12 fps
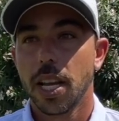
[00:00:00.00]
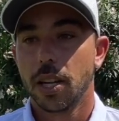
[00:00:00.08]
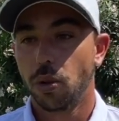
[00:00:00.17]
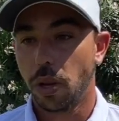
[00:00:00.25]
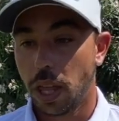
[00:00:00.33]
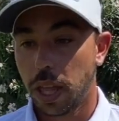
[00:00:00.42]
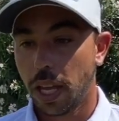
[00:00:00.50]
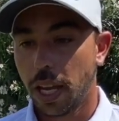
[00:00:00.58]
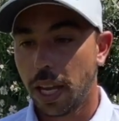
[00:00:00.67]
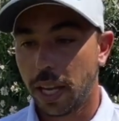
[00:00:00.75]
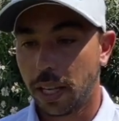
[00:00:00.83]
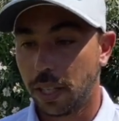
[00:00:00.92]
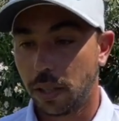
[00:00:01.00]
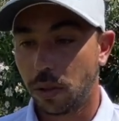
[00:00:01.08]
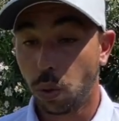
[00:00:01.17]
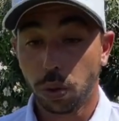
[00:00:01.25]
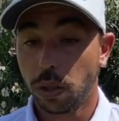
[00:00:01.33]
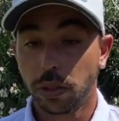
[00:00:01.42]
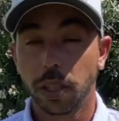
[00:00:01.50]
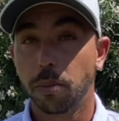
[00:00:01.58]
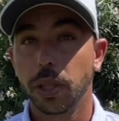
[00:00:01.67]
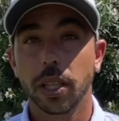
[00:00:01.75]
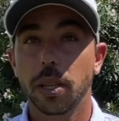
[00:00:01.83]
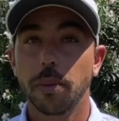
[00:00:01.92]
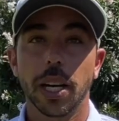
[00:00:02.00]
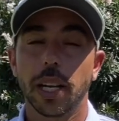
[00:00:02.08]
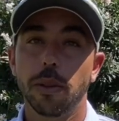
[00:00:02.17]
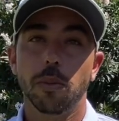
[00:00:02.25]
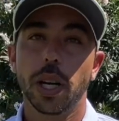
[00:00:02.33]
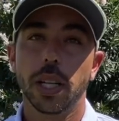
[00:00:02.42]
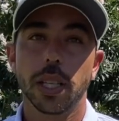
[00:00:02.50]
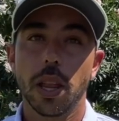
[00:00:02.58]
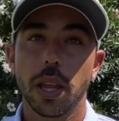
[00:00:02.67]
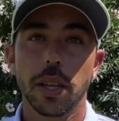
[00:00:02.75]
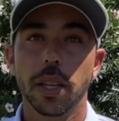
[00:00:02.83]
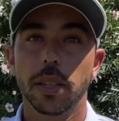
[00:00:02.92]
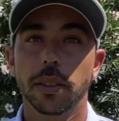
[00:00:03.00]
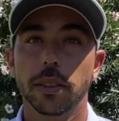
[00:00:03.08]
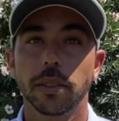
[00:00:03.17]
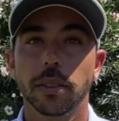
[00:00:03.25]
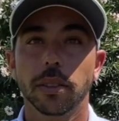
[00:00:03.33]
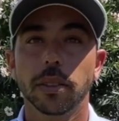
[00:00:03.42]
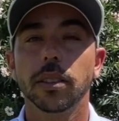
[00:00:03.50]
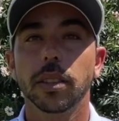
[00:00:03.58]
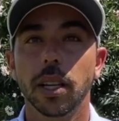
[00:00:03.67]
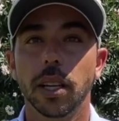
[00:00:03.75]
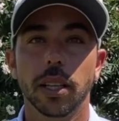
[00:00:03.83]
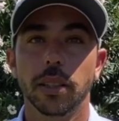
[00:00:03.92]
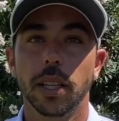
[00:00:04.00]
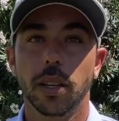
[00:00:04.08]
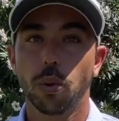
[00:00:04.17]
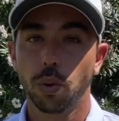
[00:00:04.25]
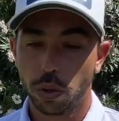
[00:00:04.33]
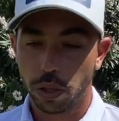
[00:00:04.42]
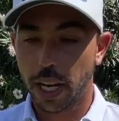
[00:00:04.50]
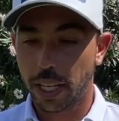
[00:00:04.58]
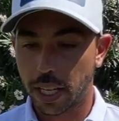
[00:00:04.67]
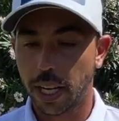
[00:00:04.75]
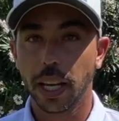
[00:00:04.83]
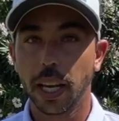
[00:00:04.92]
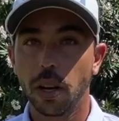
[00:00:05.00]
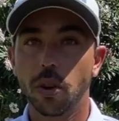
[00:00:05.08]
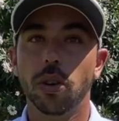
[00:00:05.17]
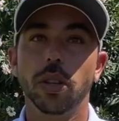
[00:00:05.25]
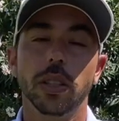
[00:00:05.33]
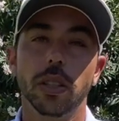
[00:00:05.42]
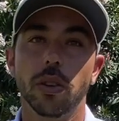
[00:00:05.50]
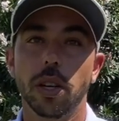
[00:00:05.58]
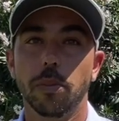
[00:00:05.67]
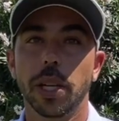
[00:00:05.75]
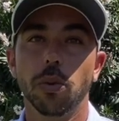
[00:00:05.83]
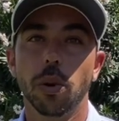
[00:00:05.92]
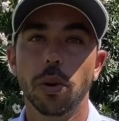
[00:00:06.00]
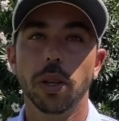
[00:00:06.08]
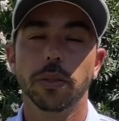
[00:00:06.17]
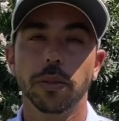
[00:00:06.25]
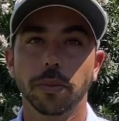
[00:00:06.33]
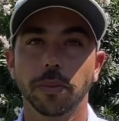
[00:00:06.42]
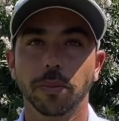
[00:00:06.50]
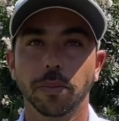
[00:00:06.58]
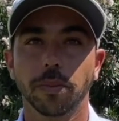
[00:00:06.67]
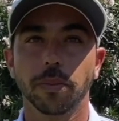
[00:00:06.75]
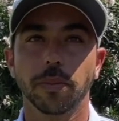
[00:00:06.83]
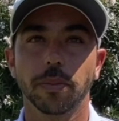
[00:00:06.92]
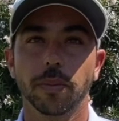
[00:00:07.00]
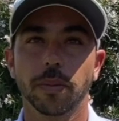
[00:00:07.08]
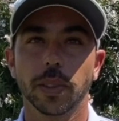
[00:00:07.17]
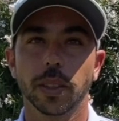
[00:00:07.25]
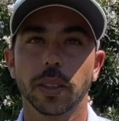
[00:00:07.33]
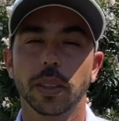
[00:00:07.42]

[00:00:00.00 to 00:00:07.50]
Lo hice eh, justo después de terminar la temporada en San City. O sea, justo ya arranqué con, con el pad nuevo. Y una última, ¿el